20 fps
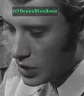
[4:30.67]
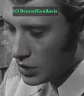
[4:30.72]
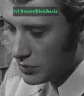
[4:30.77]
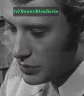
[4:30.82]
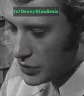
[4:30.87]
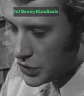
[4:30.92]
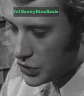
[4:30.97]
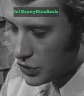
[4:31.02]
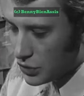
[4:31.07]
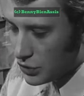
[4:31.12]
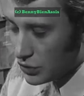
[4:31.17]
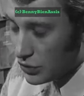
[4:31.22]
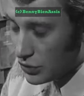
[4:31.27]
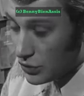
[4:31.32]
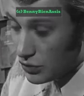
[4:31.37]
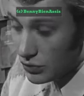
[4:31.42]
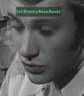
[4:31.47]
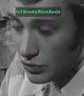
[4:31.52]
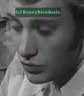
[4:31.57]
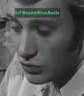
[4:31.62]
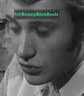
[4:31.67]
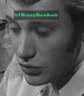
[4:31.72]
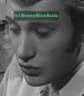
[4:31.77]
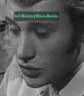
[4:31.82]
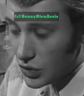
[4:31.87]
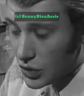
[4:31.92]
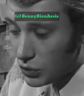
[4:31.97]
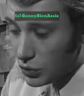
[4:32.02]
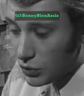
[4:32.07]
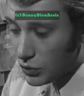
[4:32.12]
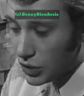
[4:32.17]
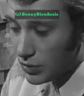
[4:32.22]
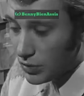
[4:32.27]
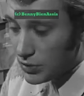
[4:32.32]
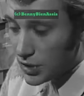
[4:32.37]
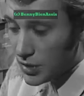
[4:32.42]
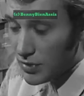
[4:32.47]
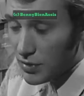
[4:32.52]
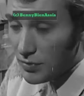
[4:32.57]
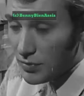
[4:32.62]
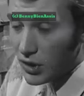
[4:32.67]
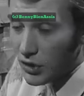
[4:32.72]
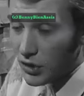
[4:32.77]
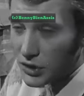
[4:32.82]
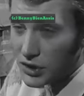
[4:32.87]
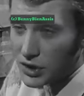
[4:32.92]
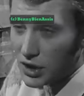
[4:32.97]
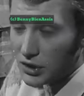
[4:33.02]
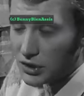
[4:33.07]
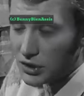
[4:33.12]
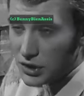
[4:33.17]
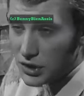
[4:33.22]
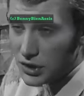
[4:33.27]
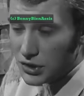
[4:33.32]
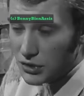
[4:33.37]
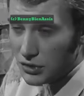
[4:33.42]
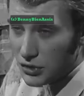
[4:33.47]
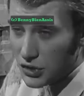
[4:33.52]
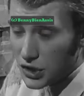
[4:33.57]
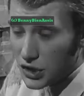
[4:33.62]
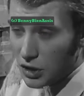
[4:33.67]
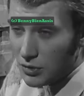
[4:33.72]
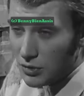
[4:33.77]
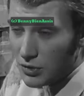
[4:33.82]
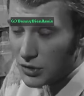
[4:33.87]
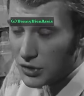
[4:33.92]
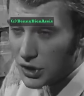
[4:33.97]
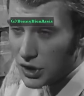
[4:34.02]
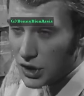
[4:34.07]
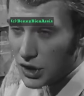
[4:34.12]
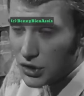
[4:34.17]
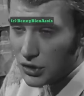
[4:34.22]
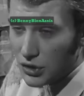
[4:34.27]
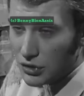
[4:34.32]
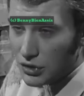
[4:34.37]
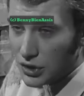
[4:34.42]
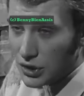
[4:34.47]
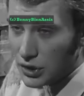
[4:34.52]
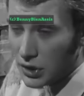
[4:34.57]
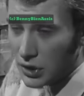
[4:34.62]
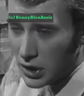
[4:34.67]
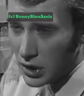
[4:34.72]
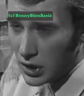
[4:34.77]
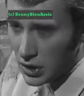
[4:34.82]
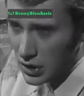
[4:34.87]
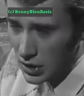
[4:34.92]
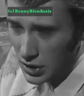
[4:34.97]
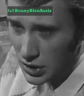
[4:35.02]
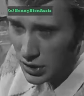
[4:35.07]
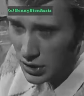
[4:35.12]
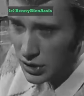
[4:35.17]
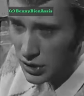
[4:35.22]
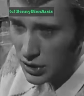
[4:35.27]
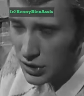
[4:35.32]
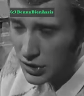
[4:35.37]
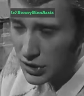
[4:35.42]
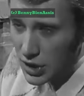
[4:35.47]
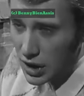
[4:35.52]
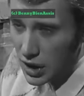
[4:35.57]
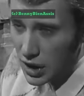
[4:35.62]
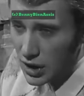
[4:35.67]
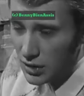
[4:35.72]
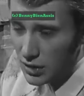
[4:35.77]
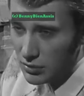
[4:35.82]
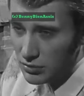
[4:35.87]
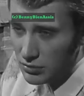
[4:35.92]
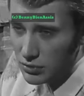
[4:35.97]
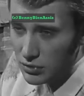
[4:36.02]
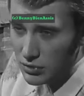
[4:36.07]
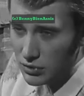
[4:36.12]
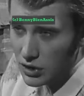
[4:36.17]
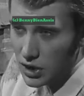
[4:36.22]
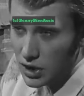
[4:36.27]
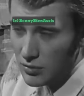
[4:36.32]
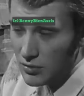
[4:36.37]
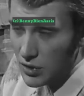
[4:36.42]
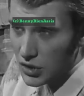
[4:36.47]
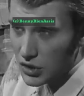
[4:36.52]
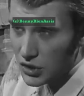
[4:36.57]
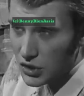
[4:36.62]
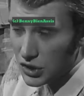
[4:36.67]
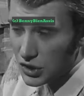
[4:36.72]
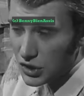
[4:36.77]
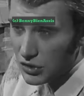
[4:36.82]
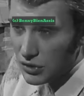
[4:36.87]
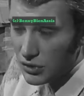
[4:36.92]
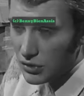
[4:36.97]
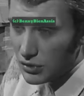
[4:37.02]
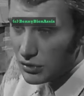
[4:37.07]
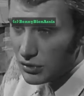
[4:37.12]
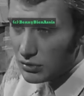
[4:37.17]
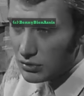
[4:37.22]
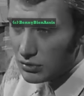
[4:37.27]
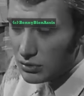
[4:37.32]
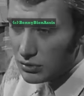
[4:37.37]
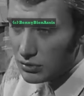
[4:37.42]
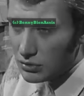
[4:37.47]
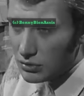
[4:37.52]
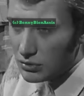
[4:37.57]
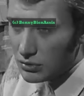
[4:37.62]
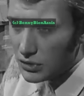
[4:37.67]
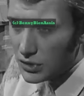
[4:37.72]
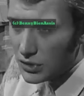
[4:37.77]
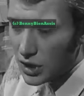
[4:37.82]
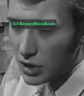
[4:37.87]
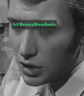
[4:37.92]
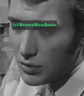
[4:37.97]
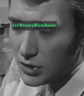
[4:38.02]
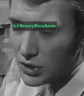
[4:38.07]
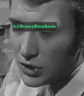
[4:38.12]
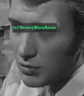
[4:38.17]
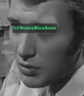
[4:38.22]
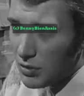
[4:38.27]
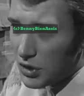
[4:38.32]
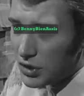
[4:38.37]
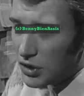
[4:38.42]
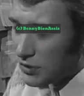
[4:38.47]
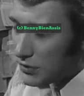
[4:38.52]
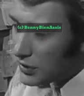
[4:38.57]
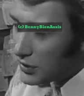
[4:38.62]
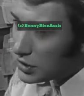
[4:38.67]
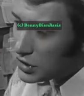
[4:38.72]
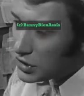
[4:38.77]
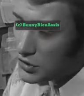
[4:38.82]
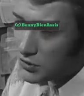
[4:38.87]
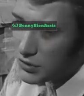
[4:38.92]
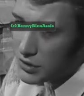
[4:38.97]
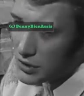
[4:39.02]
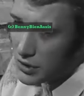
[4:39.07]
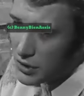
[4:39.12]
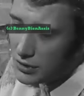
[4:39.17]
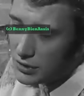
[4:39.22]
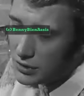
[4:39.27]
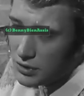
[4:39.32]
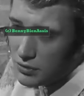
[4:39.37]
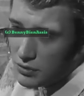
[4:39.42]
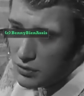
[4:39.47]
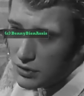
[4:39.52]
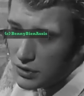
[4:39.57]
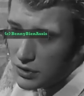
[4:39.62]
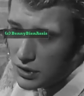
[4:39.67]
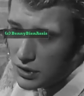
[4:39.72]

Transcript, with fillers: et puis je, il s'est trouvé comme ça. Mes parents étaient artistes, j'ai commencé à chanter. Ça, ça a marché. Euh, ça a commencé à marcher vers 18 ans. Et puis,